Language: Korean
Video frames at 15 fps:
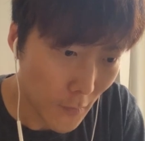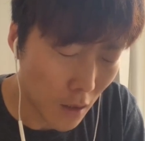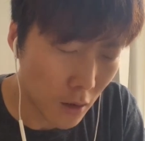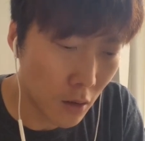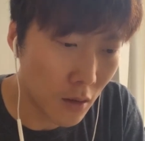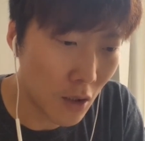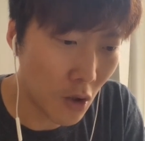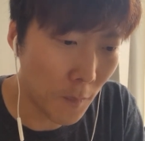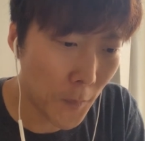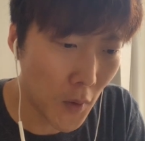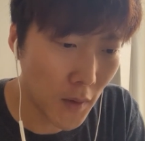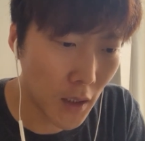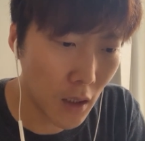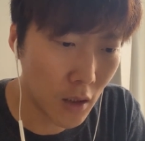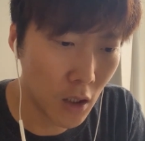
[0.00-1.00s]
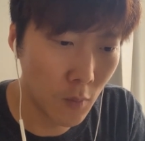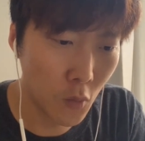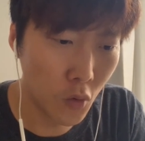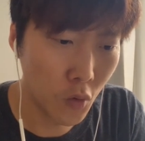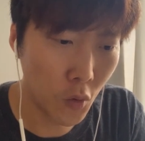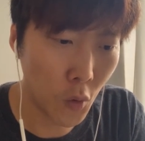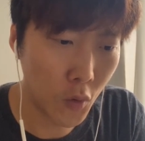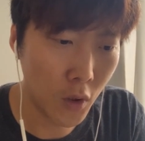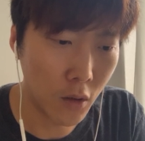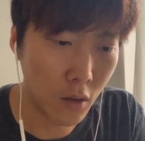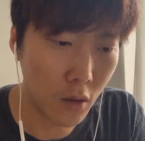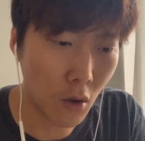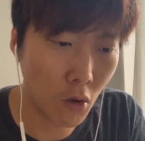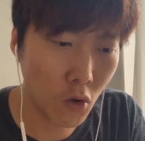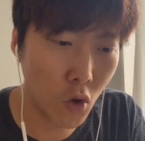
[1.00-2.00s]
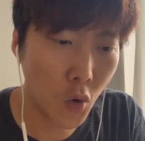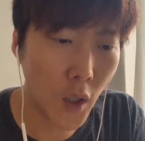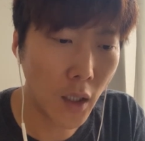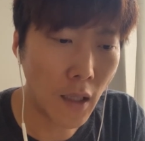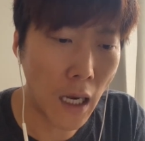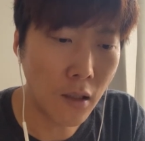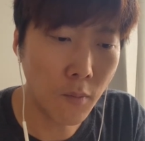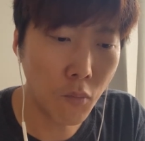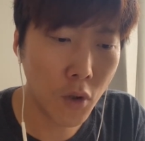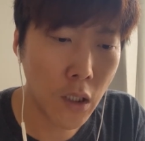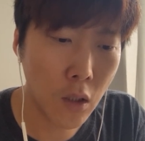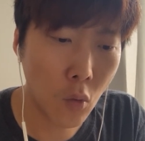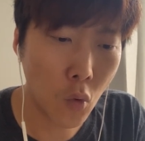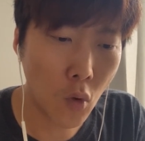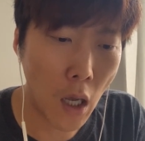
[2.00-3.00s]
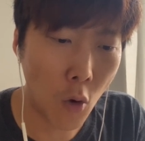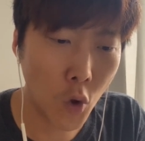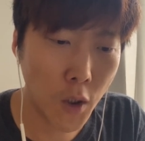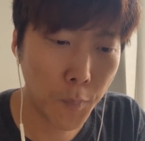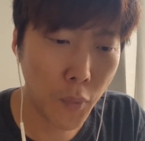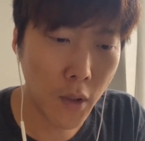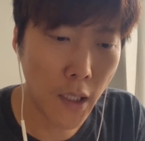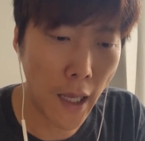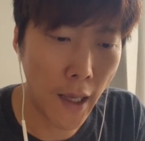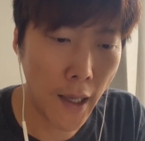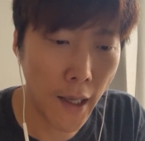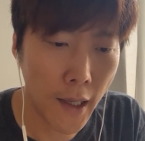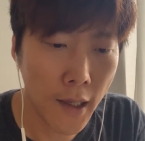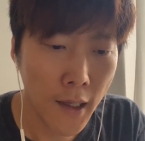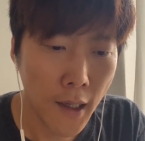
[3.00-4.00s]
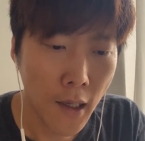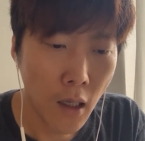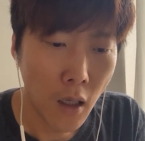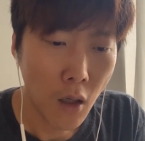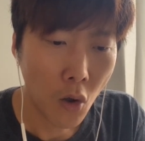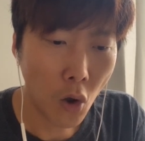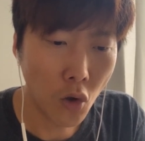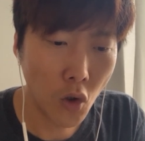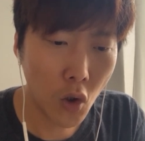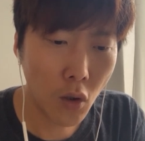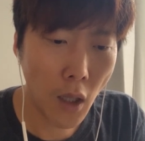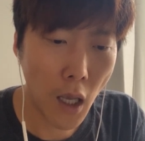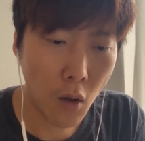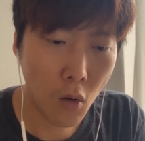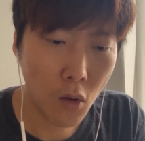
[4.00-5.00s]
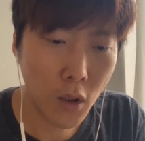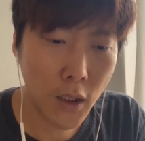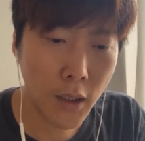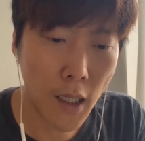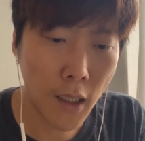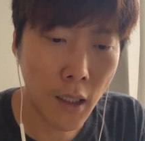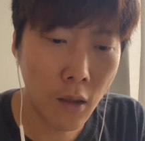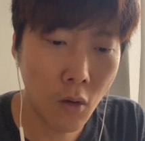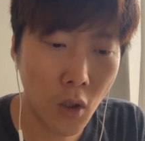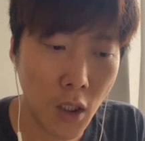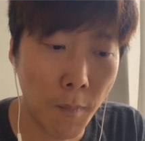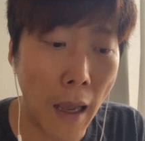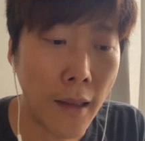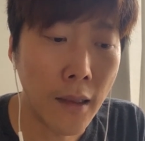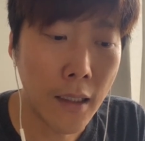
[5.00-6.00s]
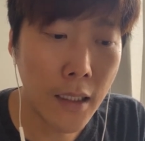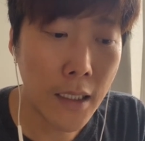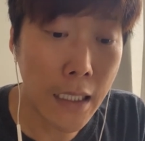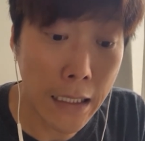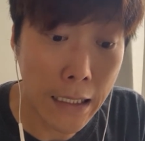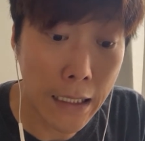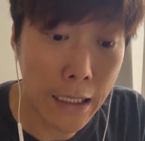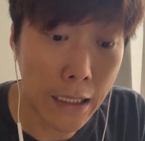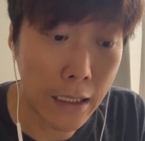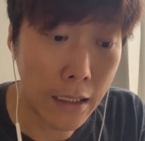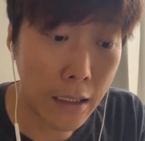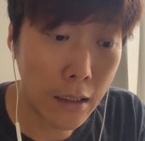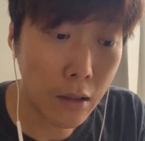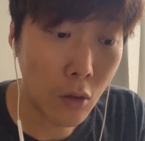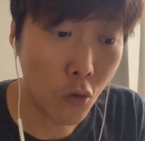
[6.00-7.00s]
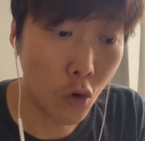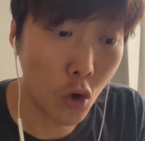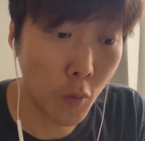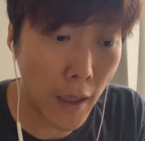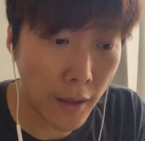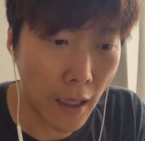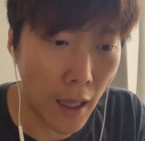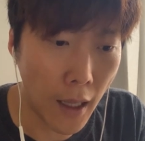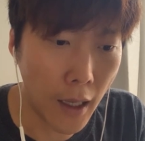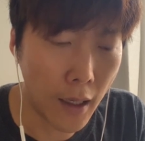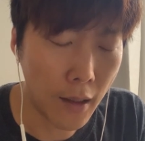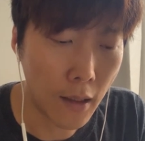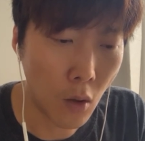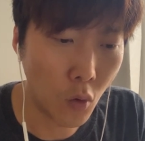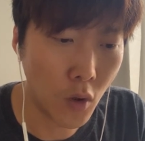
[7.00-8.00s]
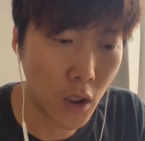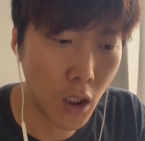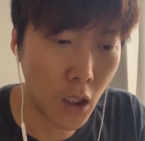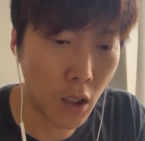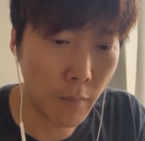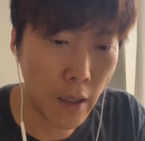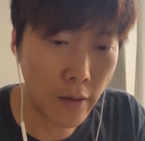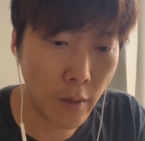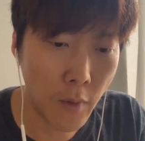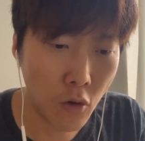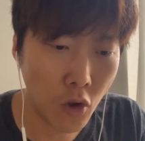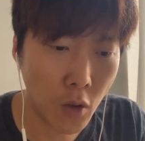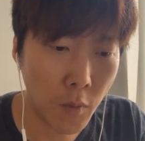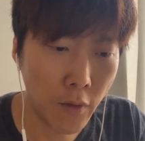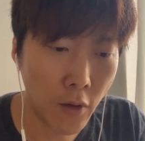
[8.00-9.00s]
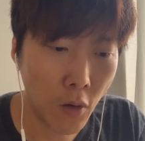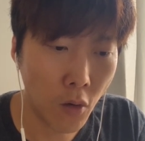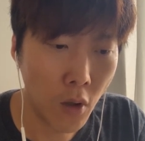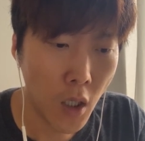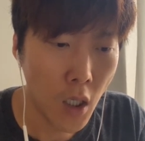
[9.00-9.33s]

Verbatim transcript: 이제 첫 번째 질문으로는 건축 외에 다른 분야로도 가고 싶은데 건축대학원 진학하는 것이 맞는지 궁금하다라고 이제 말씀해 주시면서